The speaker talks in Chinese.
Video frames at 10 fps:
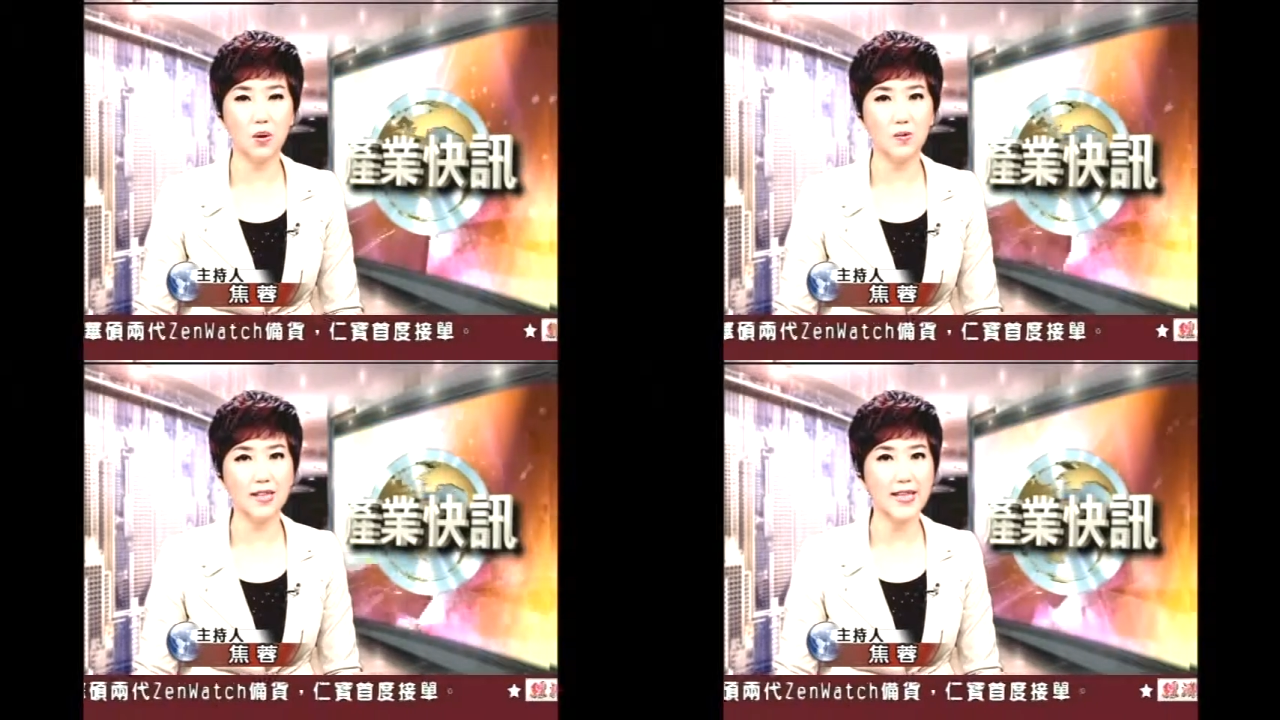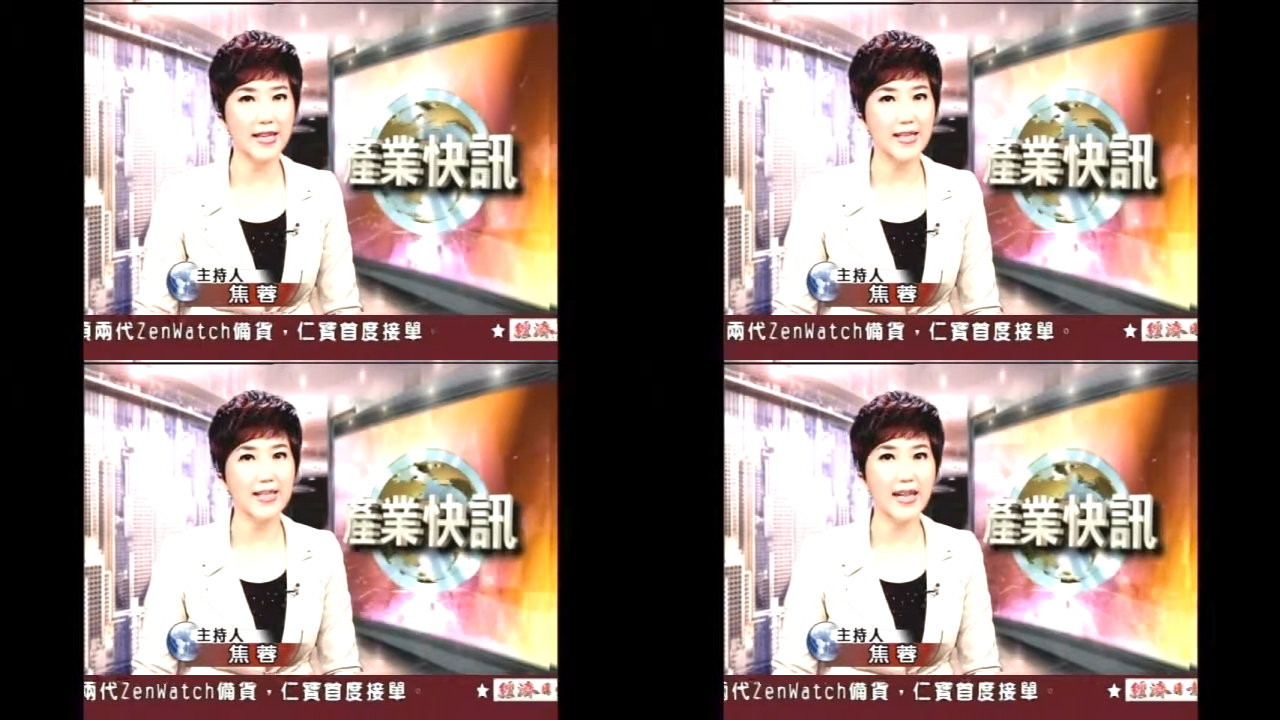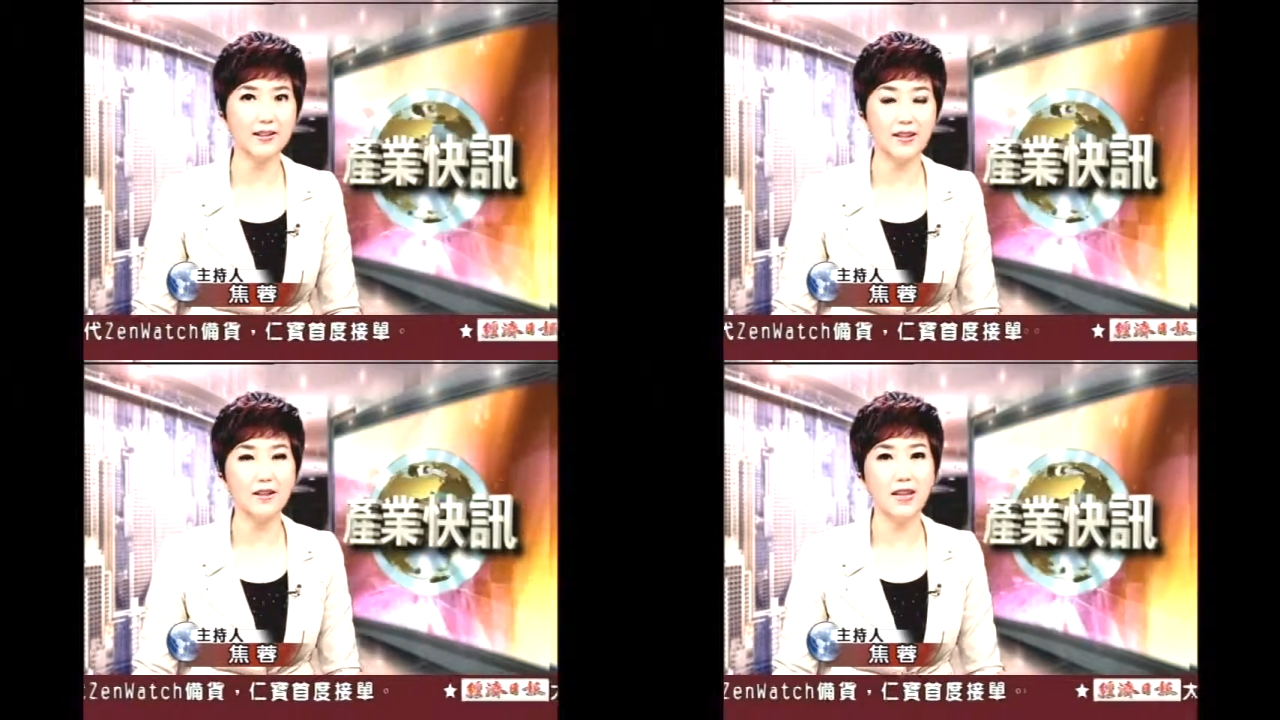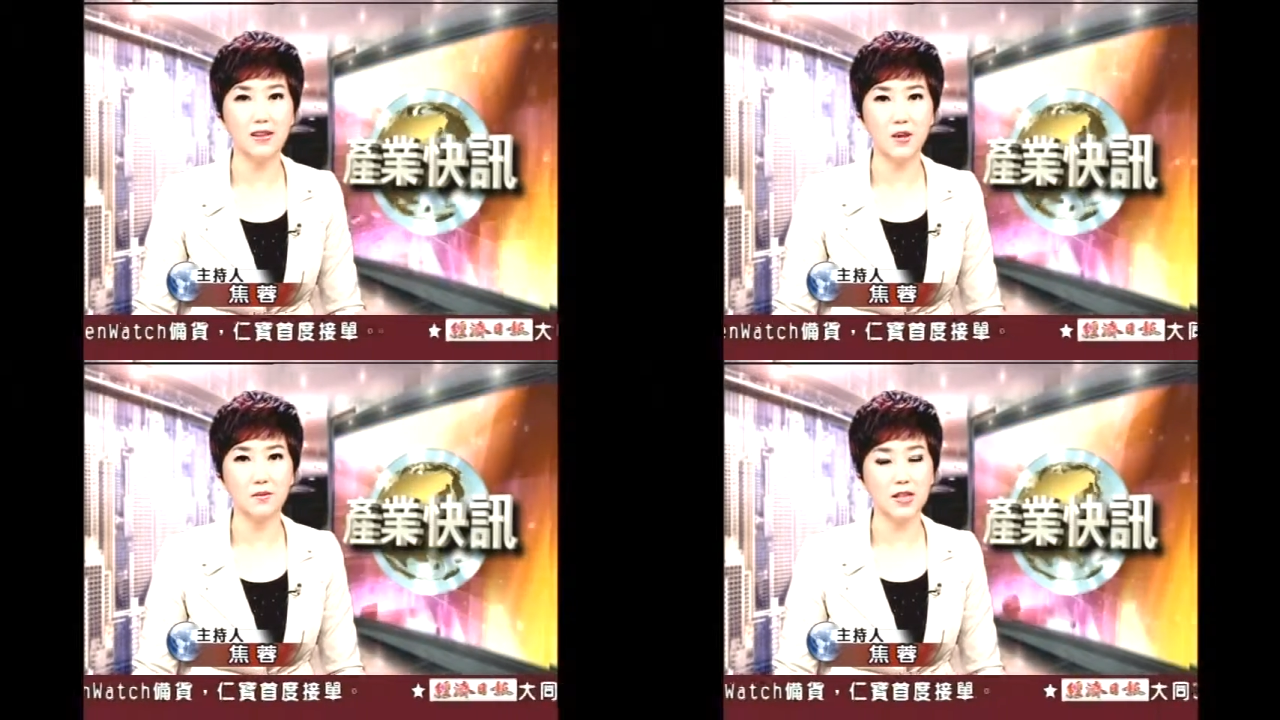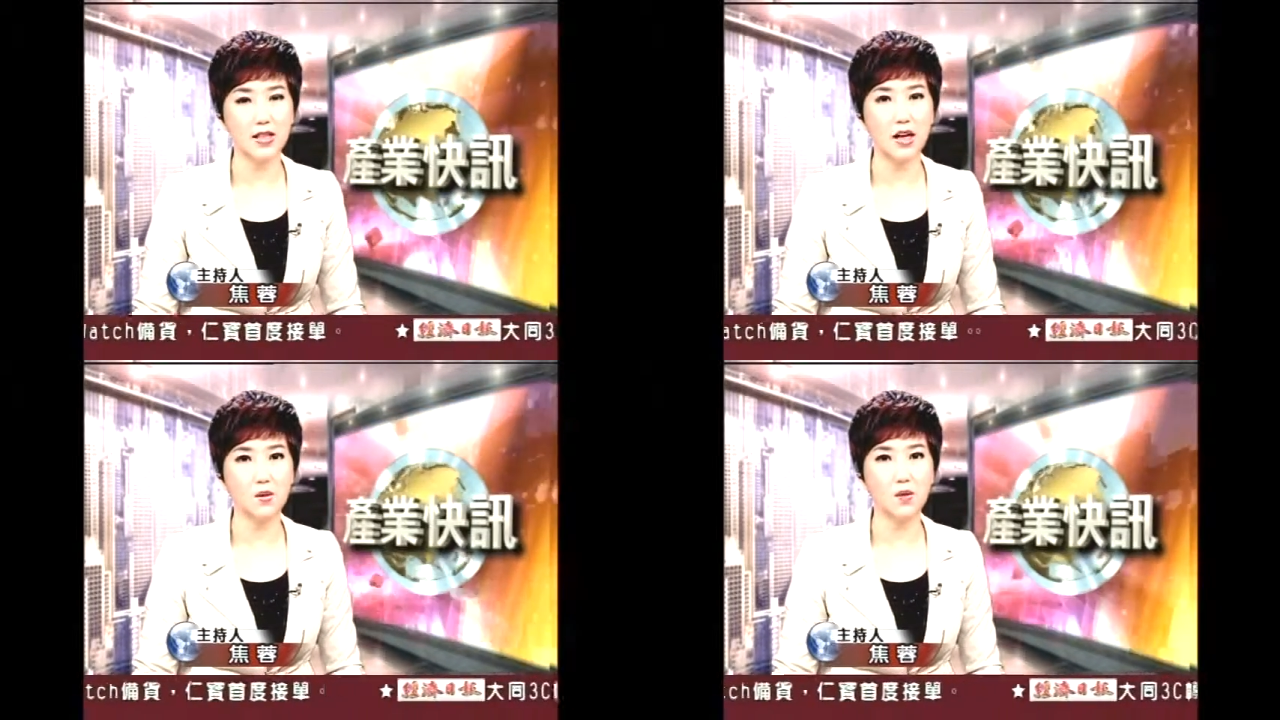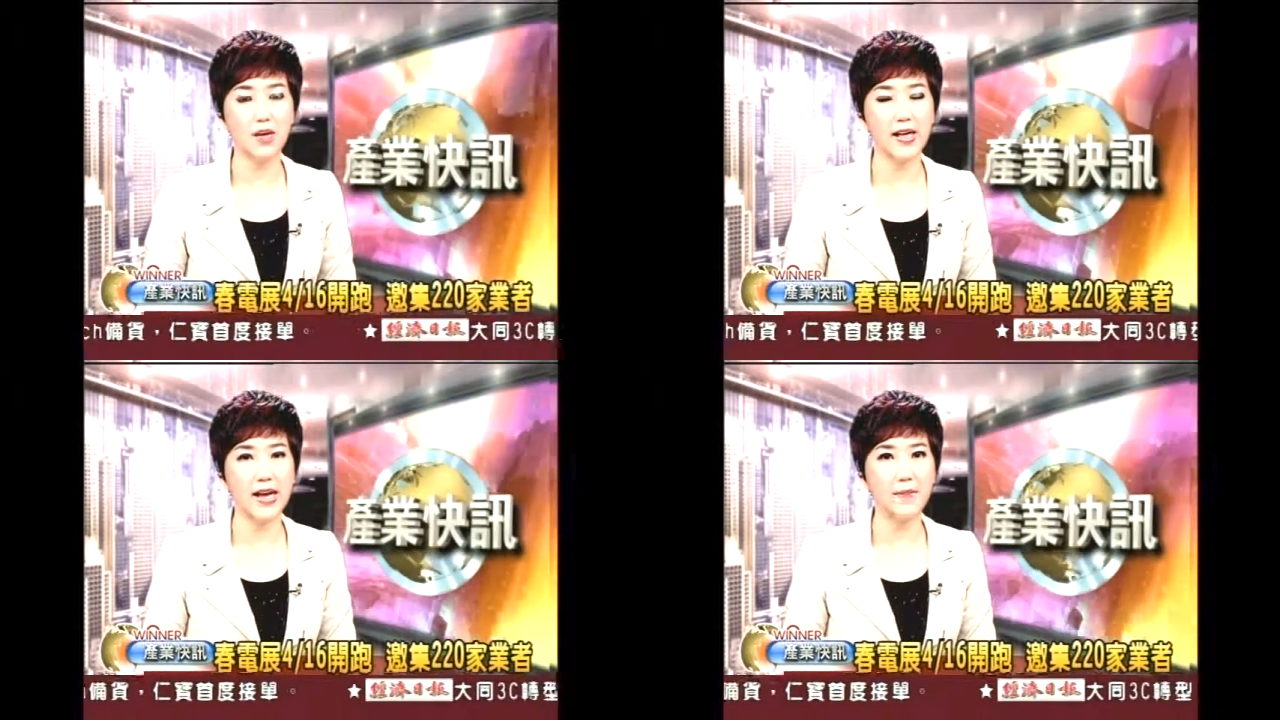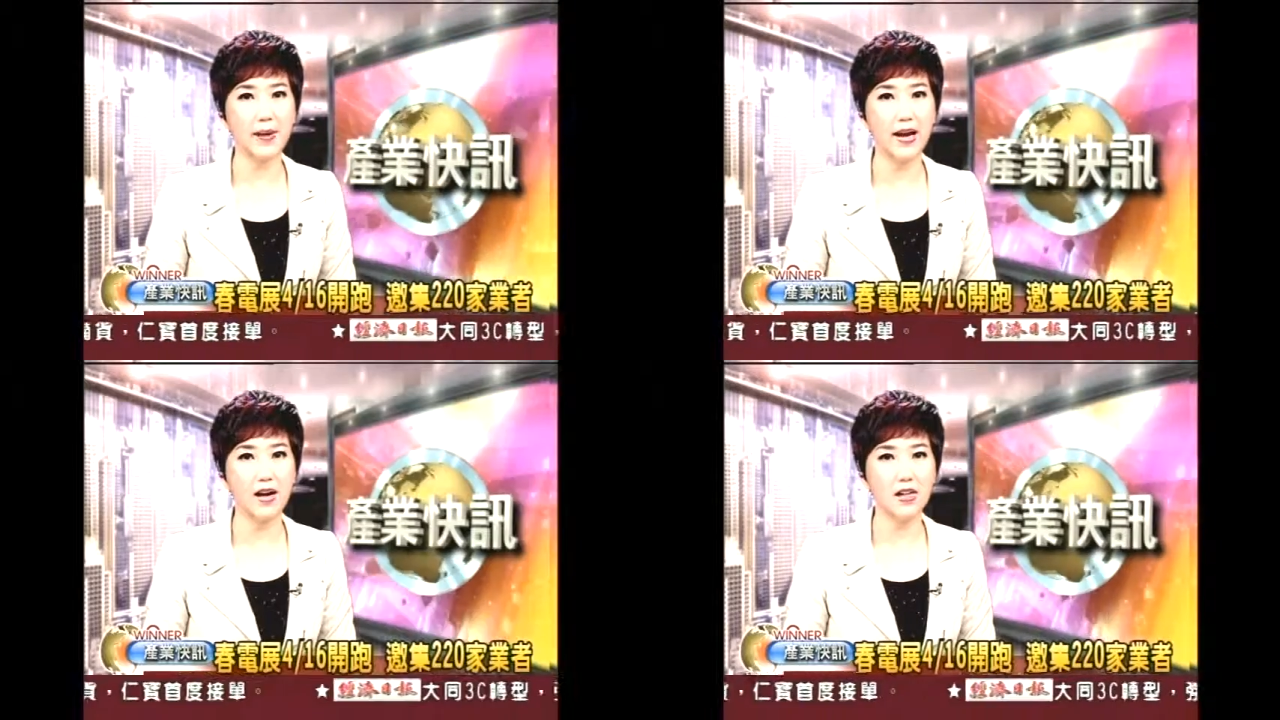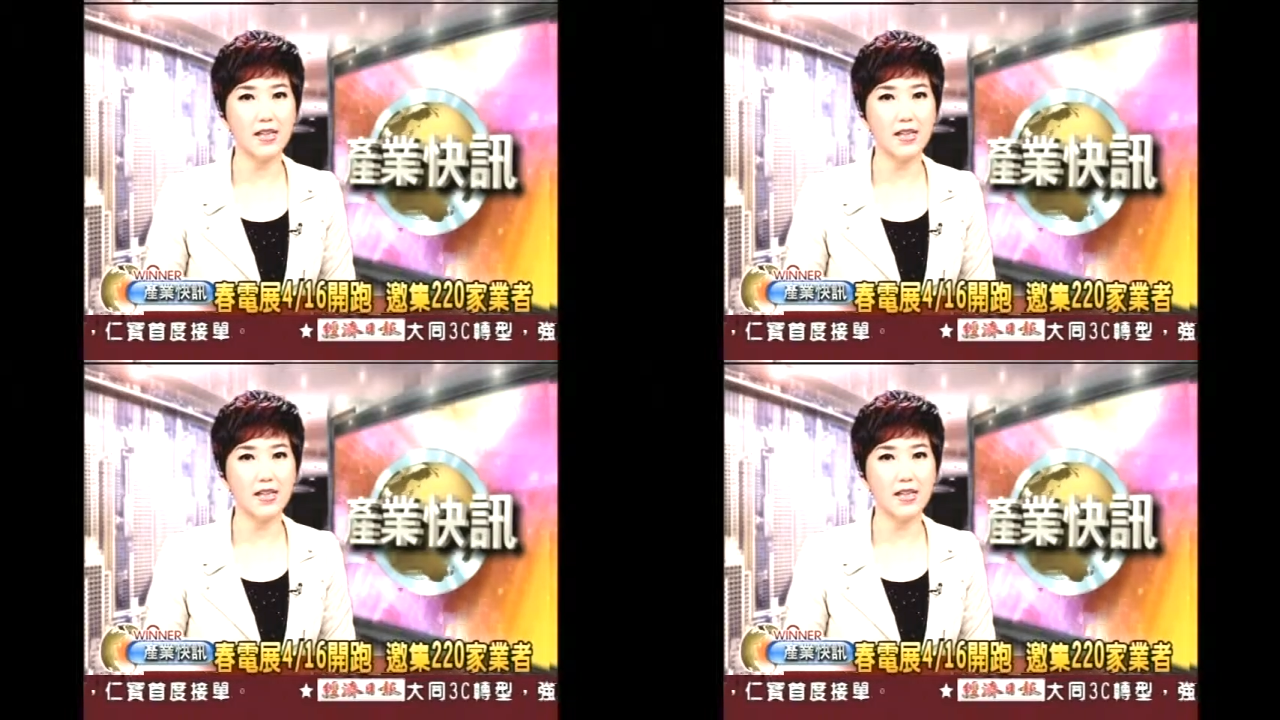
宏基、联想等等，总计超过了两百二